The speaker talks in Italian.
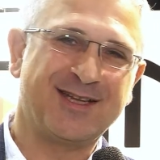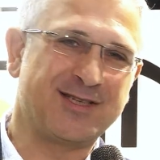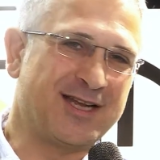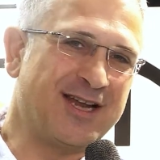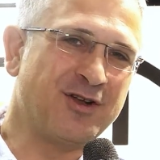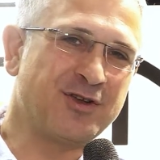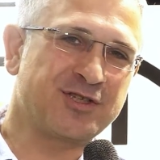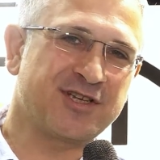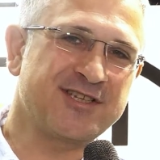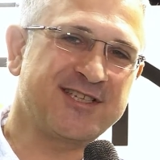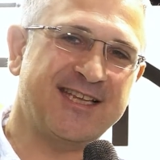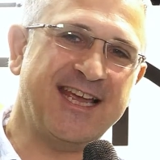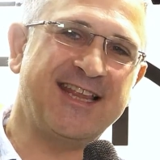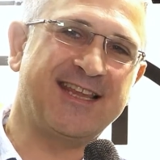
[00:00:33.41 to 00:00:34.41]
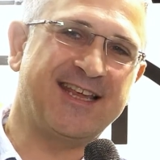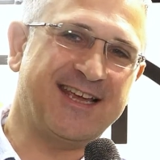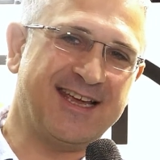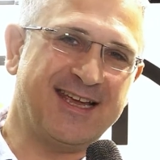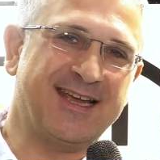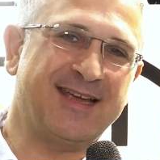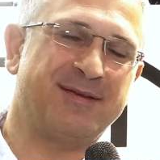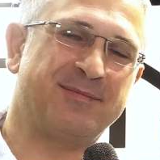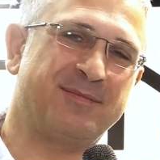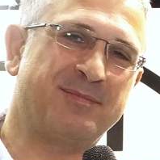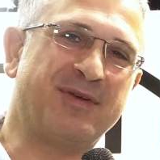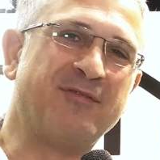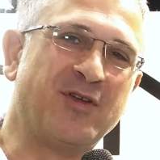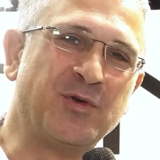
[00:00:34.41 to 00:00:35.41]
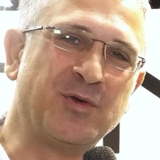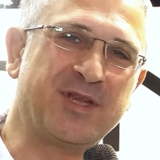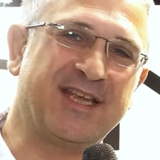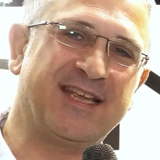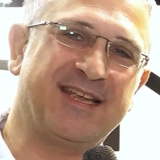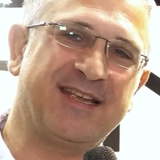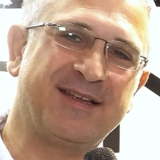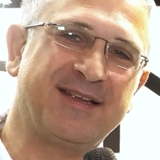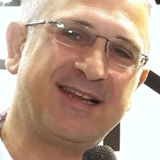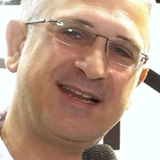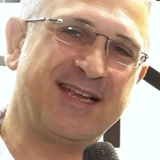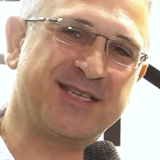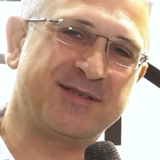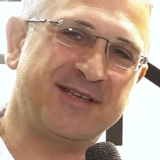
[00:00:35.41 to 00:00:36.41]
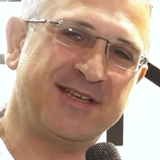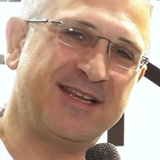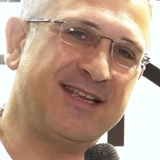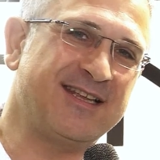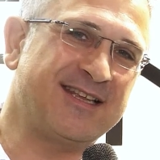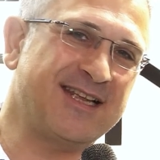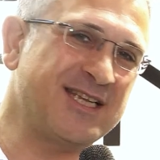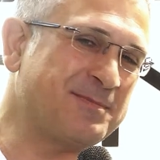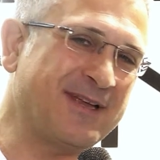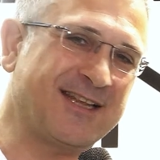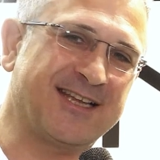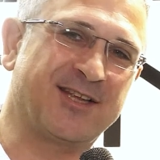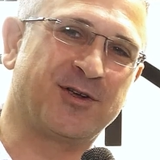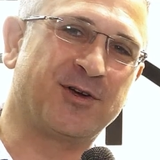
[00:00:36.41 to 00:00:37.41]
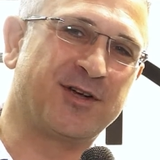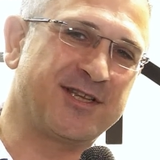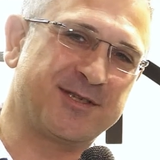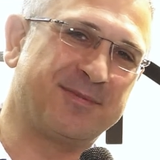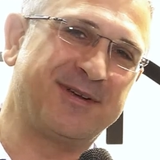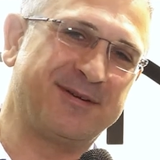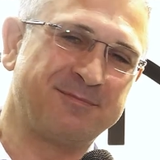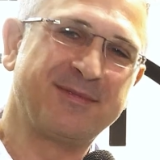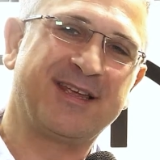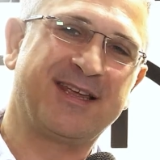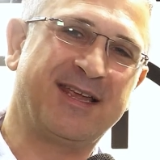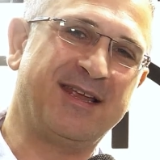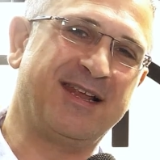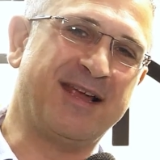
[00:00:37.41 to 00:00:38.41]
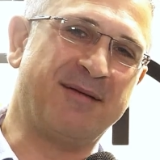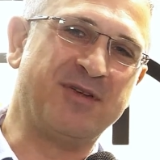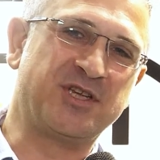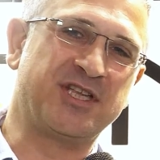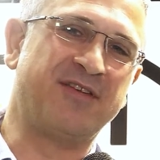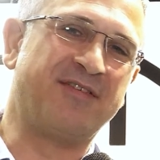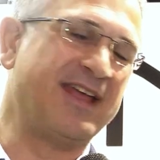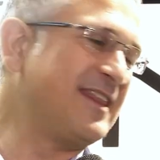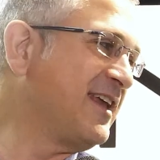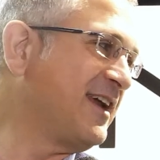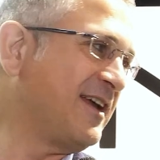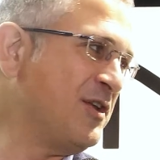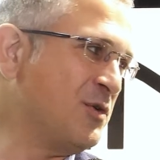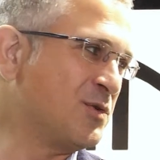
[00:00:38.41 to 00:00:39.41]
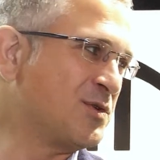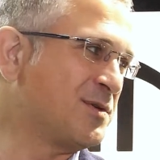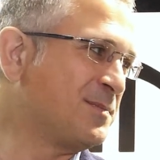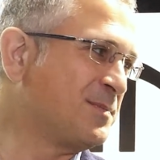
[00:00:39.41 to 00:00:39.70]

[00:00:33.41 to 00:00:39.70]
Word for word: nel nostro stand e eh, benvenuti gli, i telespettatori, insomma gli amici di Vending News.